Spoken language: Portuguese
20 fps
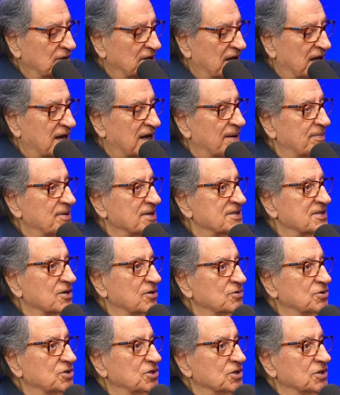Arábia
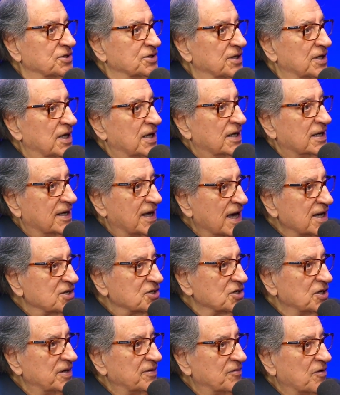Saudita, quem é que
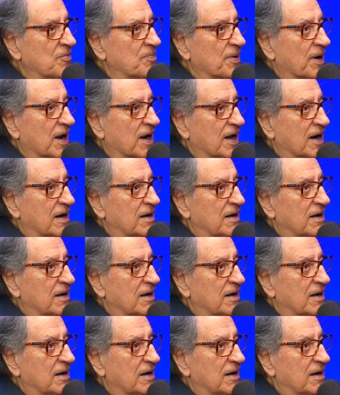te levou para lá?